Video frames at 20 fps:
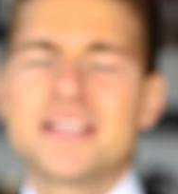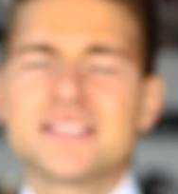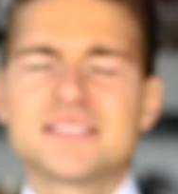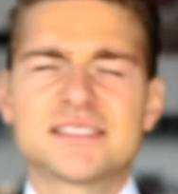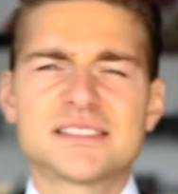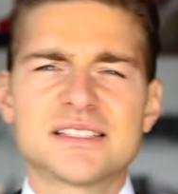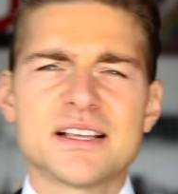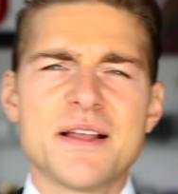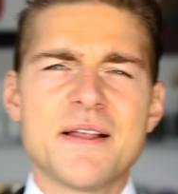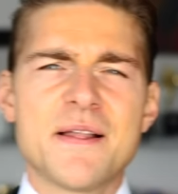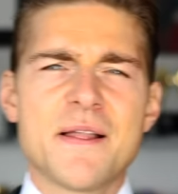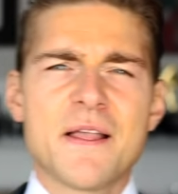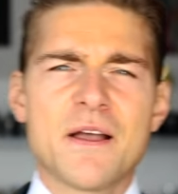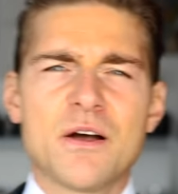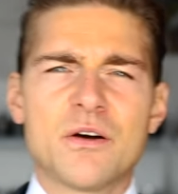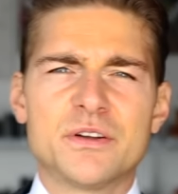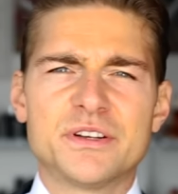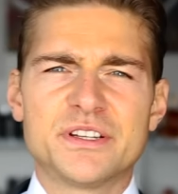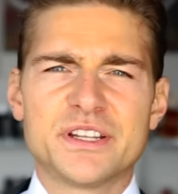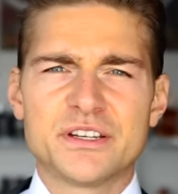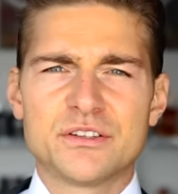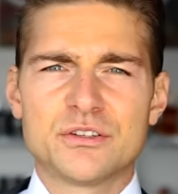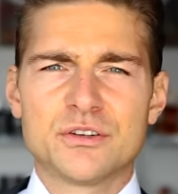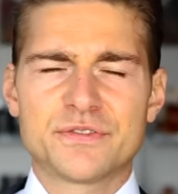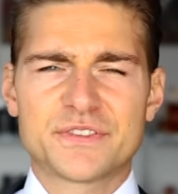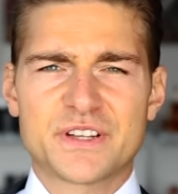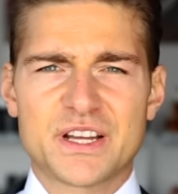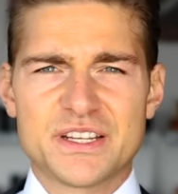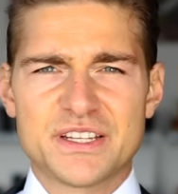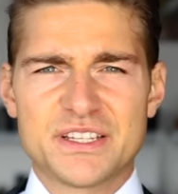1 und den
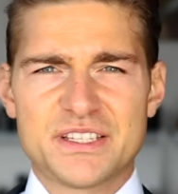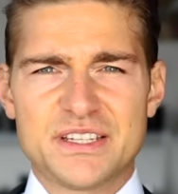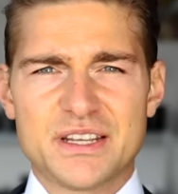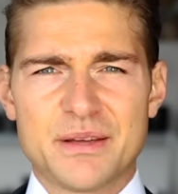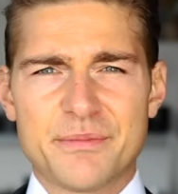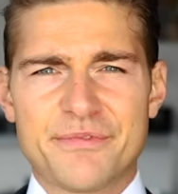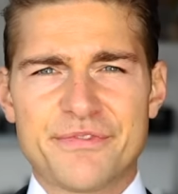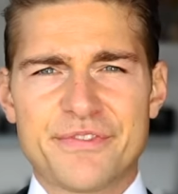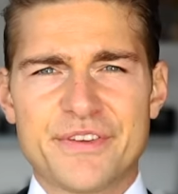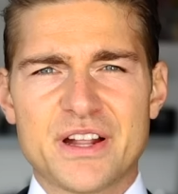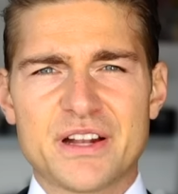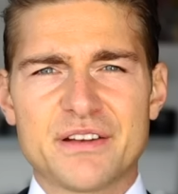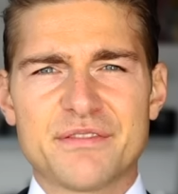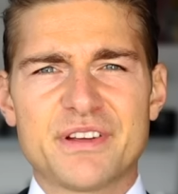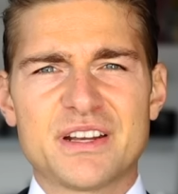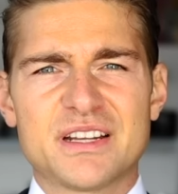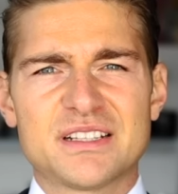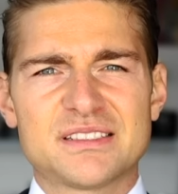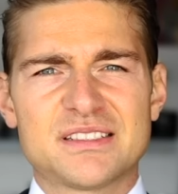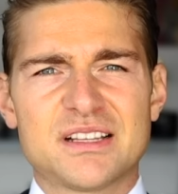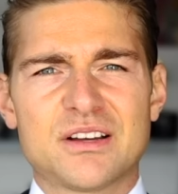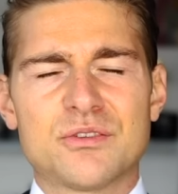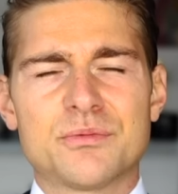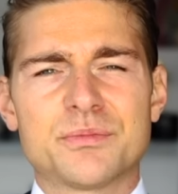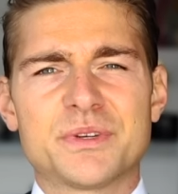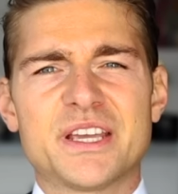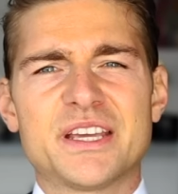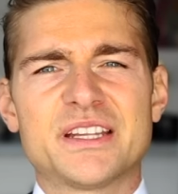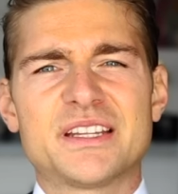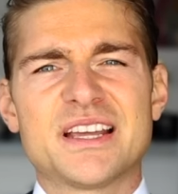Duft kann ich dir empfehlen, wenn es
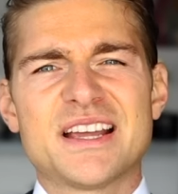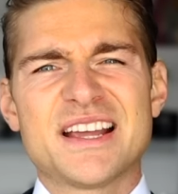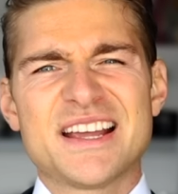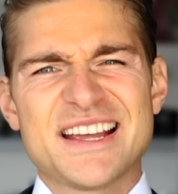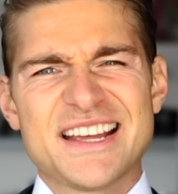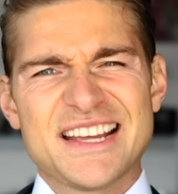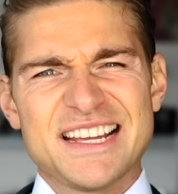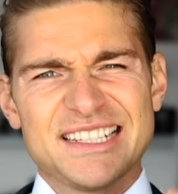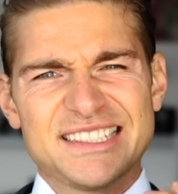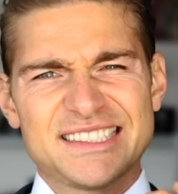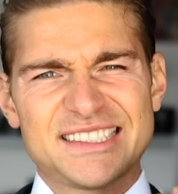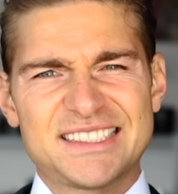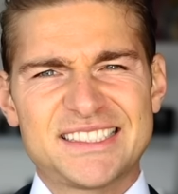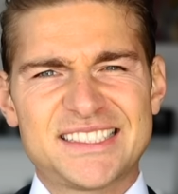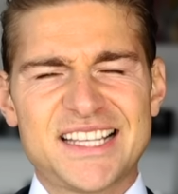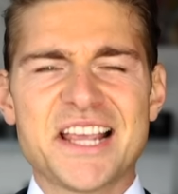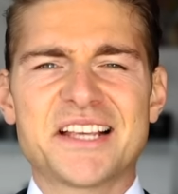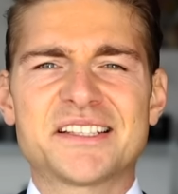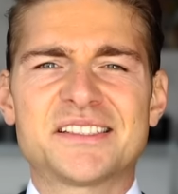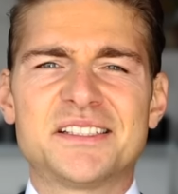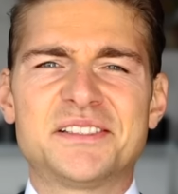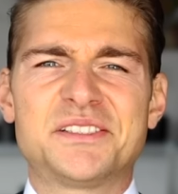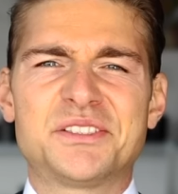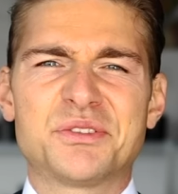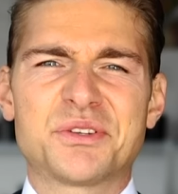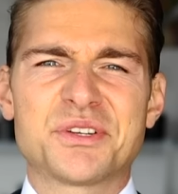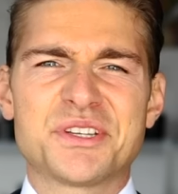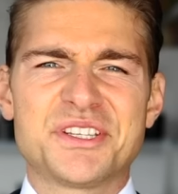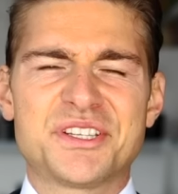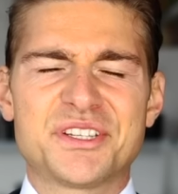darum geht, sexy
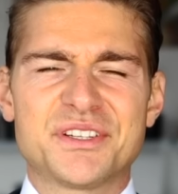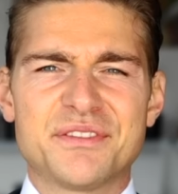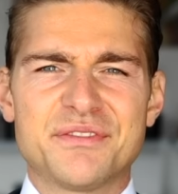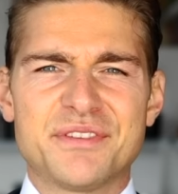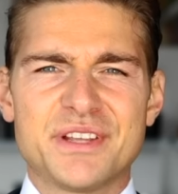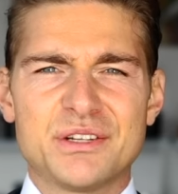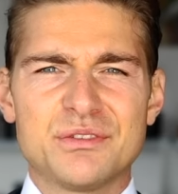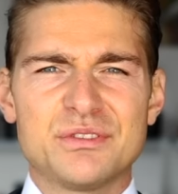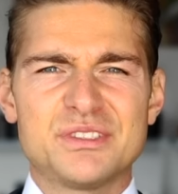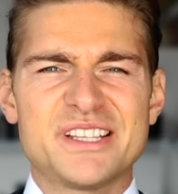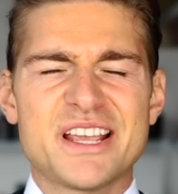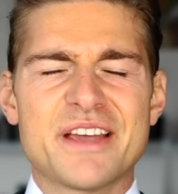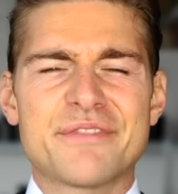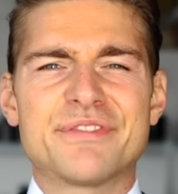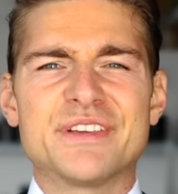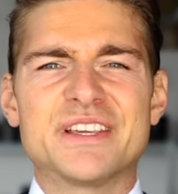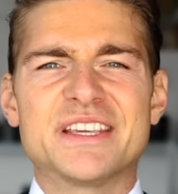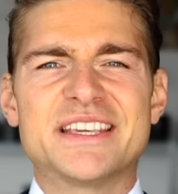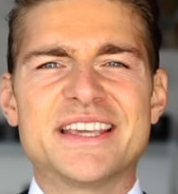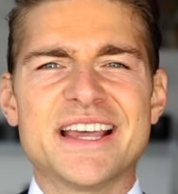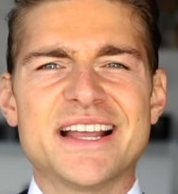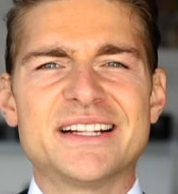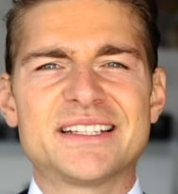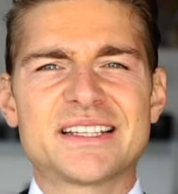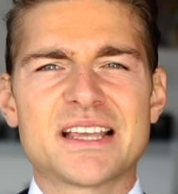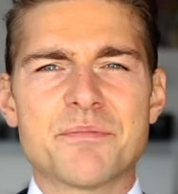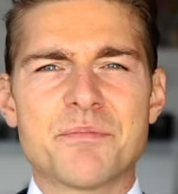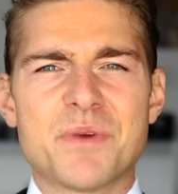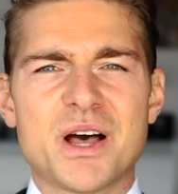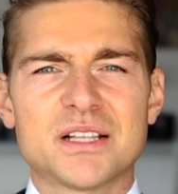zu riechen, wenn du sehr viel
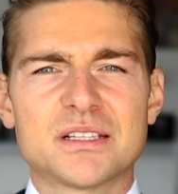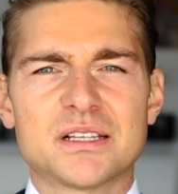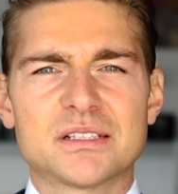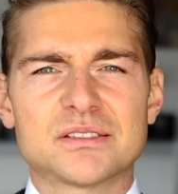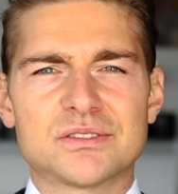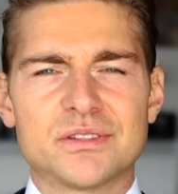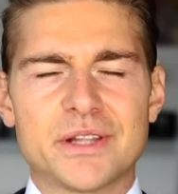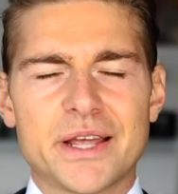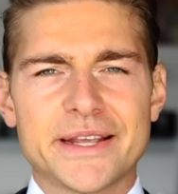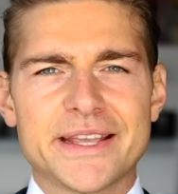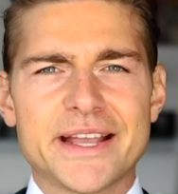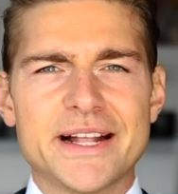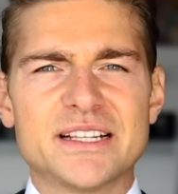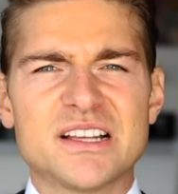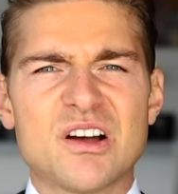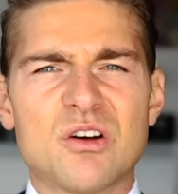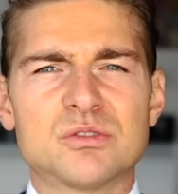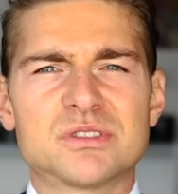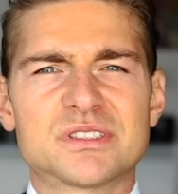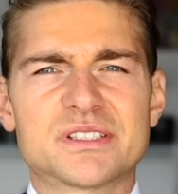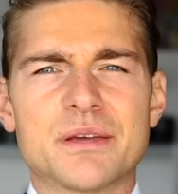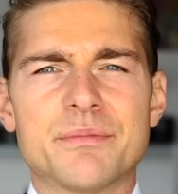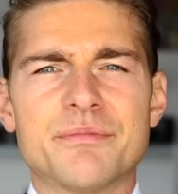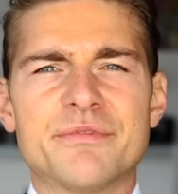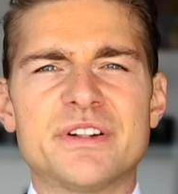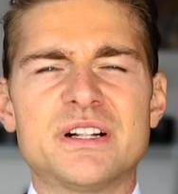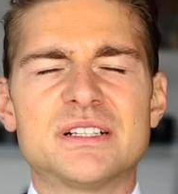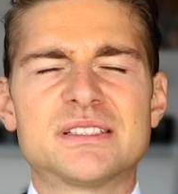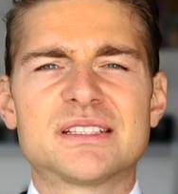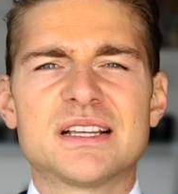Geld gemacht hast und dein Geld
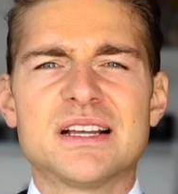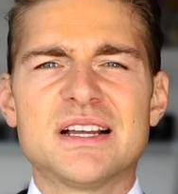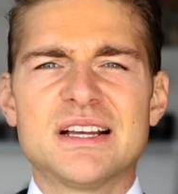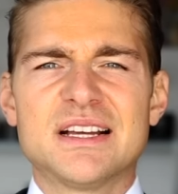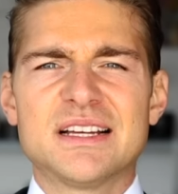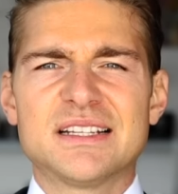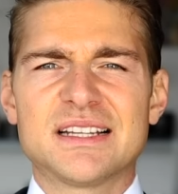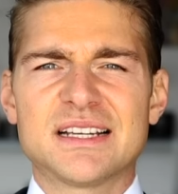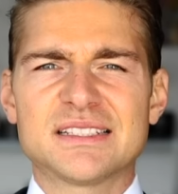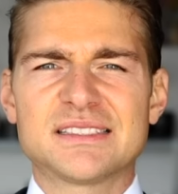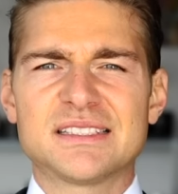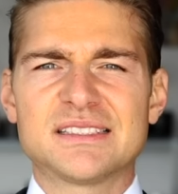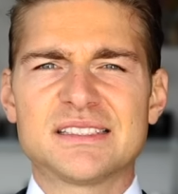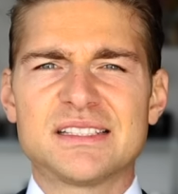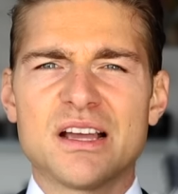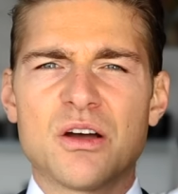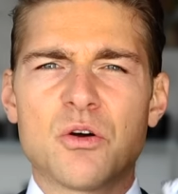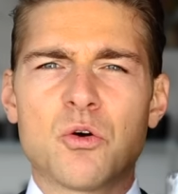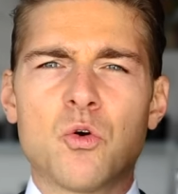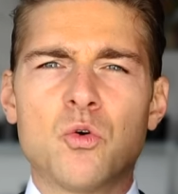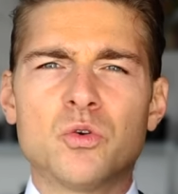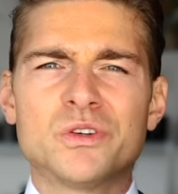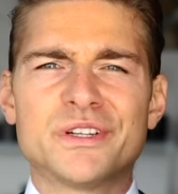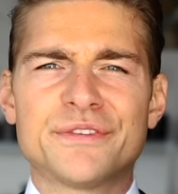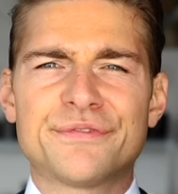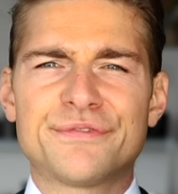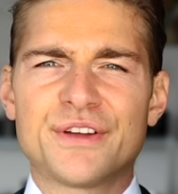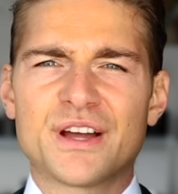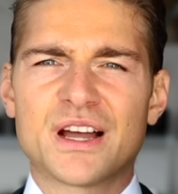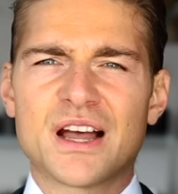ausgeben willst. Das ist der
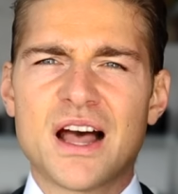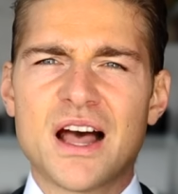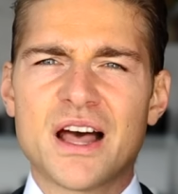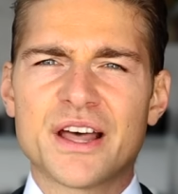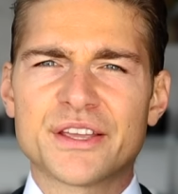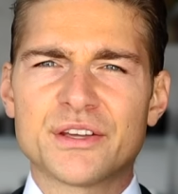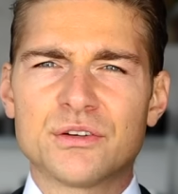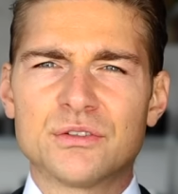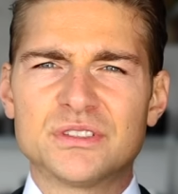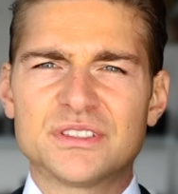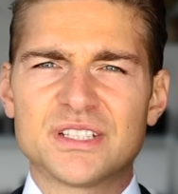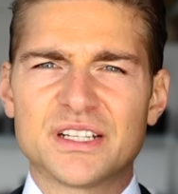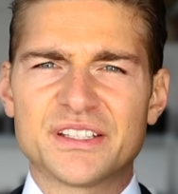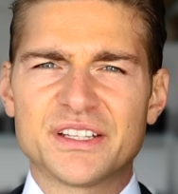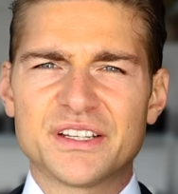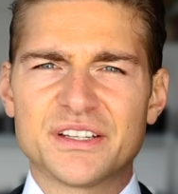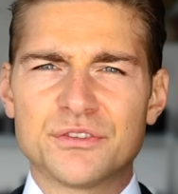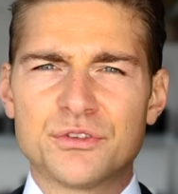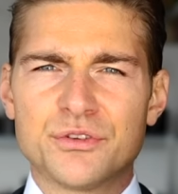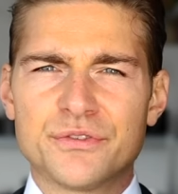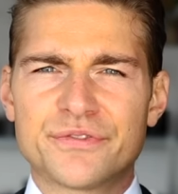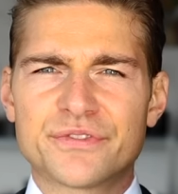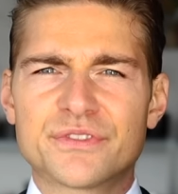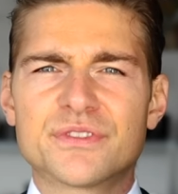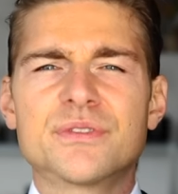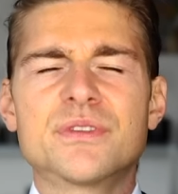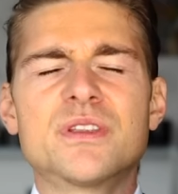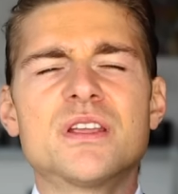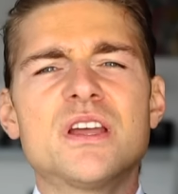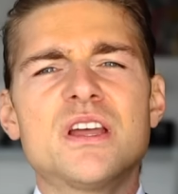rote Ferrari unter den
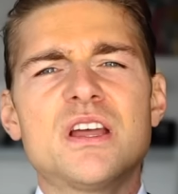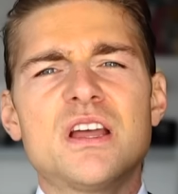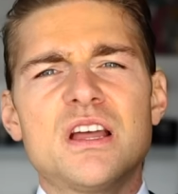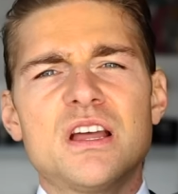Düften